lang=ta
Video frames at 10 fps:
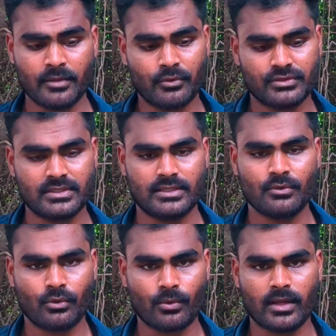பண்ணி முடிச்சுட்டு
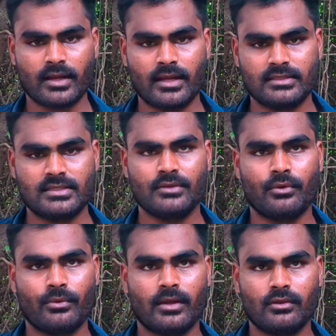ஒரு வாரம் கழித்து
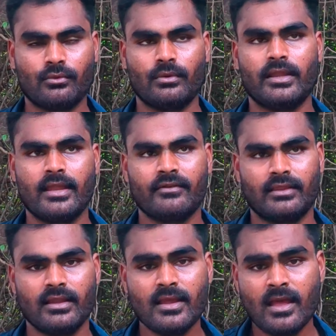ஒரு வாரத்துக்குள்ளேயே
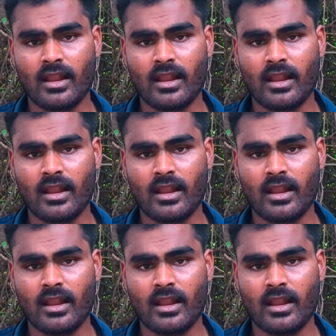வந்து